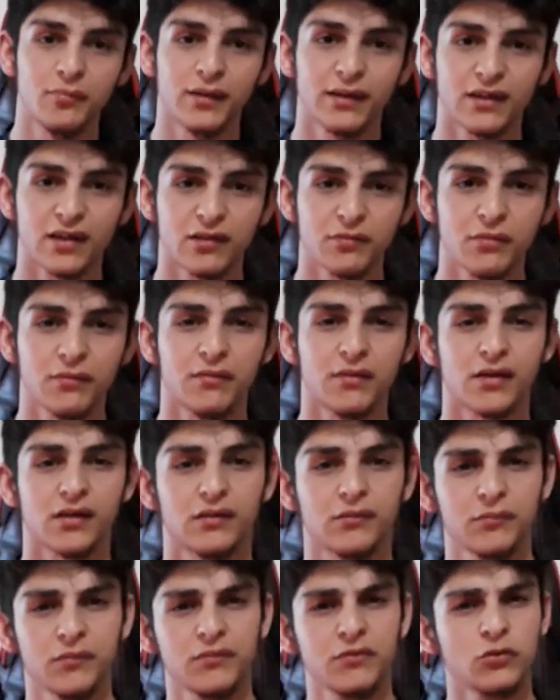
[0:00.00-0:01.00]
bir mekanizma var.
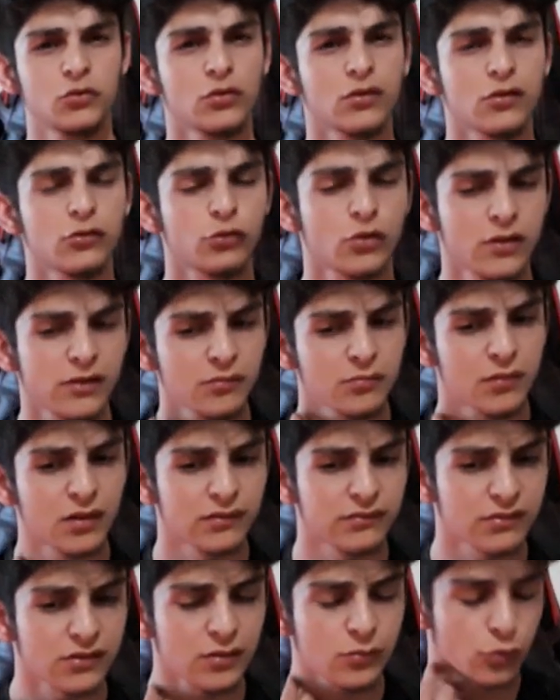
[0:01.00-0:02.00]
Bir videoda söyledim mi
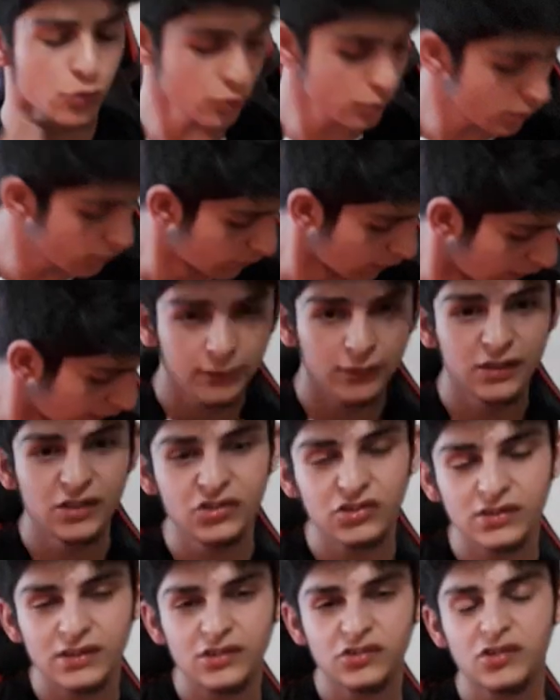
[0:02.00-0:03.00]
hatırlamıyorum ama.
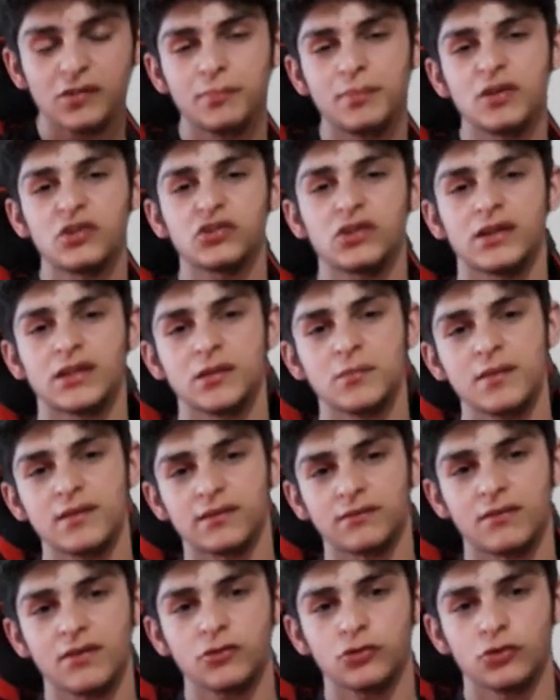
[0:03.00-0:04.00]
İçinde işte 5
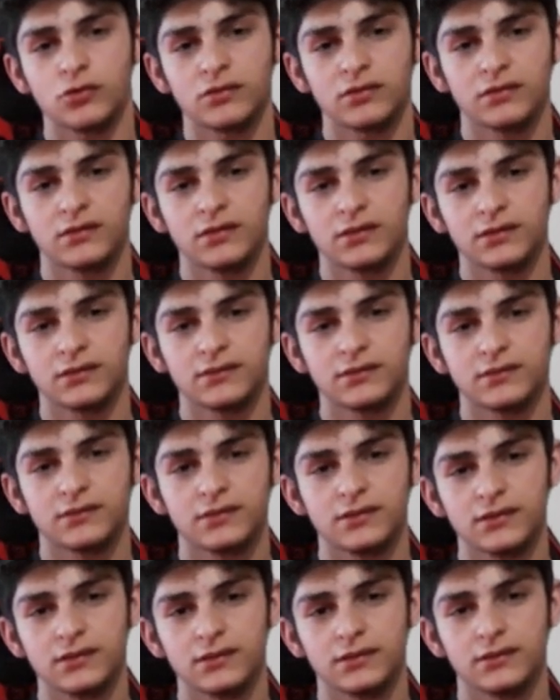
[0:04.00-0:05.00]
kademesi var. Şöyle tık tık
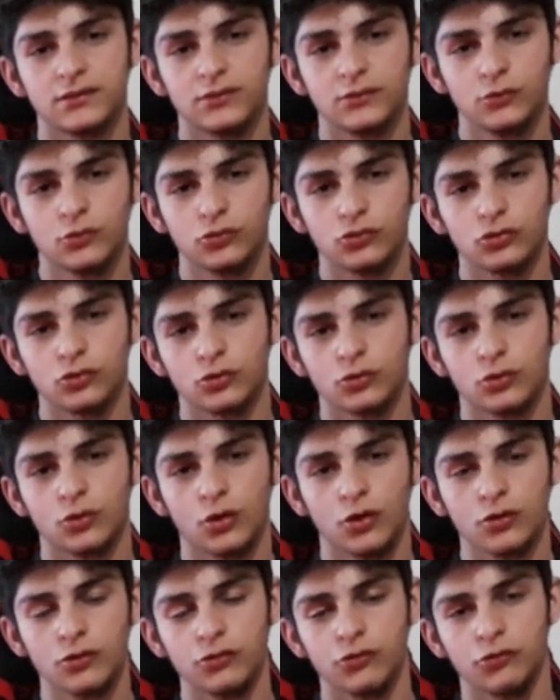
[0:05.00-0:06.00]
tık 3,
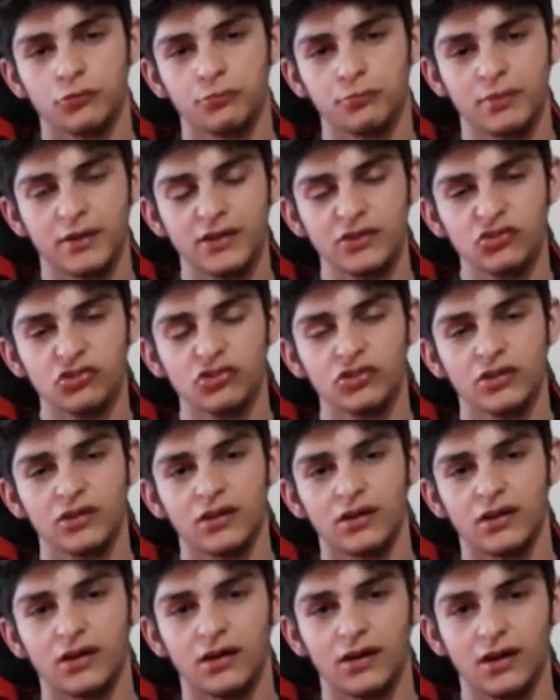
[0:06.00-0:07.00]
4, 5,
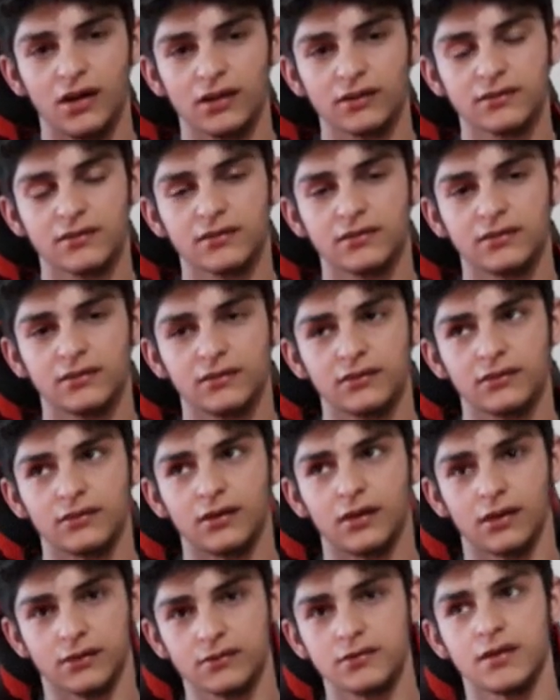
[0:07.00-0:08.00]
6.
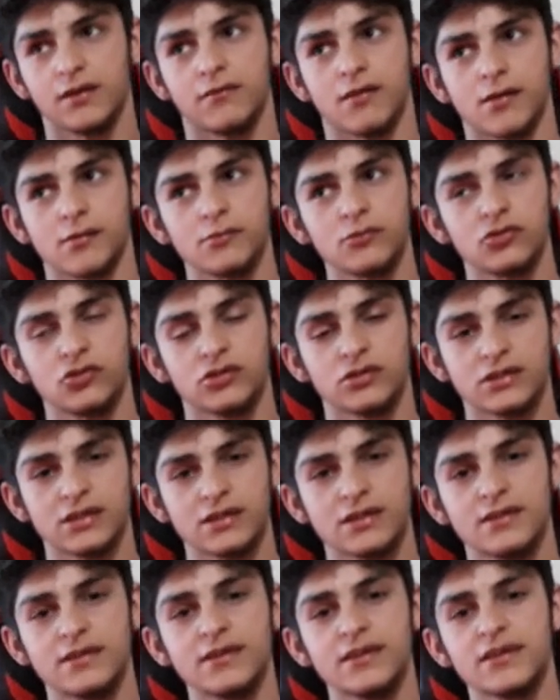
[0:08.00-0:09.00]
6 da varmış.
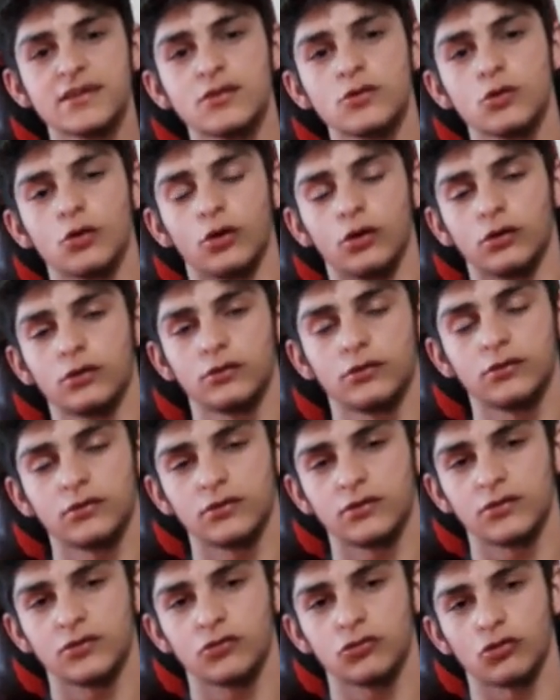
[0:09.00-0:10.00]
7 de gidiyor.
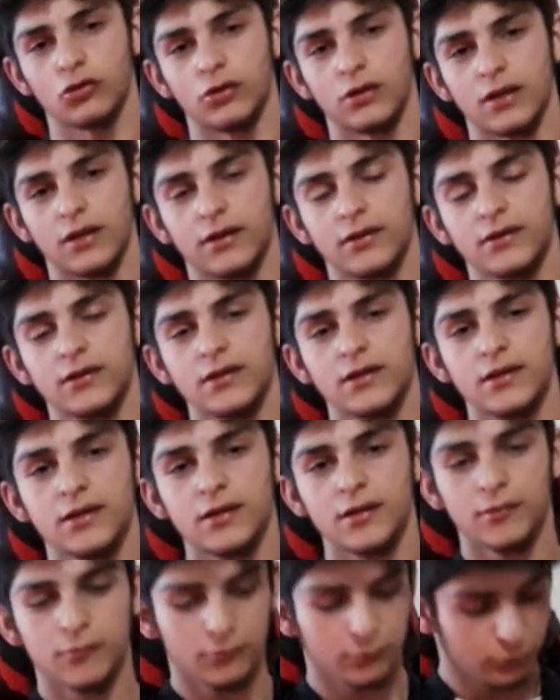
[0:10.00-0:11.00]
Şöyle.
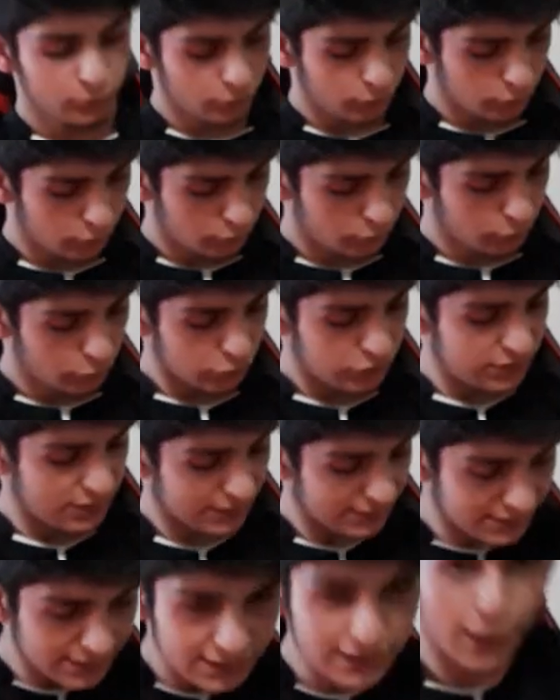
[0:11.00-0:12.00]
Bu tık tık